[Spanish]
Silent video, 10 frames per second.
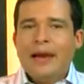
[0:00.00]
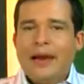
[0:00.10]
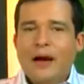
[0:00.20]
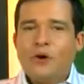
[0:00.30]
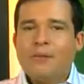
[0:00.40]

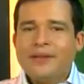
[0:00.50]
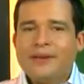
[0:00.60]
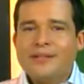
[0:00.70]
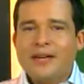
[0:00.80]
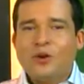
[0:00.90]
La
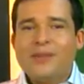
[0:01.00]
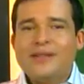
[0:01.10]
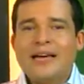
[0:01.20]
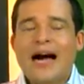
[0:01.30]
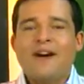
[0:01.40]
competencia
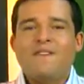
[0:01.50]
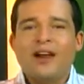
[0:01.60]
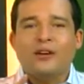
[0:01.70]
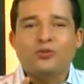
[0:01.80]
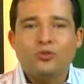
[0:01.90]
comienza a
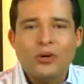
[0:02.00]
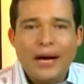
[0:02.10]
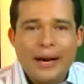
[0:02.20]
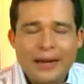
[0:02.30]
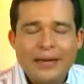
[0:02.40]

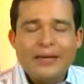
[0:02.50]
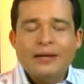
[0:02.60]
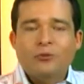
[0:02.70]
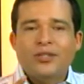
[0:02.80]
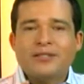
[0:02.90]
fracturar
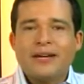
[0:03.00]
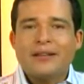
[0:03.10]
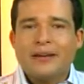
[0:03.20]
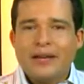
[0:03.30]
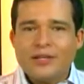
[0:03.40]
nuestras
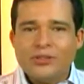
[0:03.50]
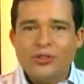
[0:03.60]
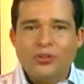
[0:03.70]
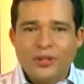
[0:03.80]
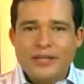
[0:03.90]

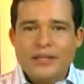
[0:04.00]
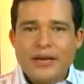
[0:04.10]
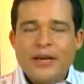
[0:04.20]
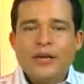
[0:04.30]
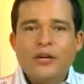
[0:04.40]
relaciones
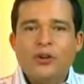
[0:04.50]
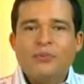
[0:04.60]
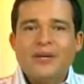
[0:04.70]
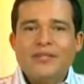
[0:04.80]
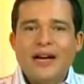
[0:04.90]
y
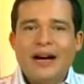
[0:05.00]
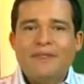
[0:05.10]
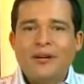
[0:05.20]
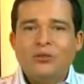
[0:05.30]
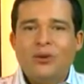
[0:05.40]
comienza a
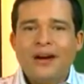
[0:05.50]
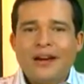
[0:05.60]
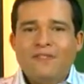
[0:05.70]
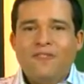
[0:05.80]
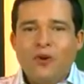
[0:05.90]
fracturar
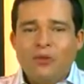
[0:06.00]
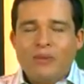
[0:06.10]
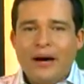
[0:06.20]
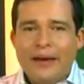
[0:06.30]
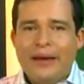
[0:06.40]
la
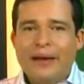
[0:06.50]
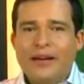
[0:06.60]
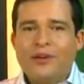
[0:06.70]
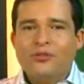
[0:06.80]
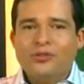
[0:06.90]
forma en la
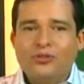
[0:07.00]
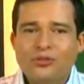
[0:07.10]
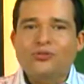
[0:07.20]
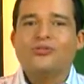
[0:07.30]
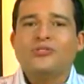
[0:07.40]
que
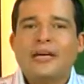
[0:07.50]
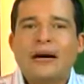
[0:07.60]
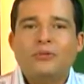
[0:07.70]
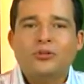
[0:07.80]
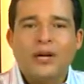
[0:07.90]
nosotros nos
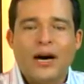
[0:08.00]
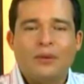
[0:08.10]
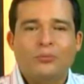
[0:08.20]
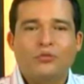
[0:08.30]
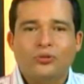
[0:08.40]
damos
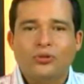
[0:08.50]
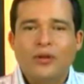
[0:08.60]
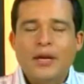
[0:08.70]
al mundo.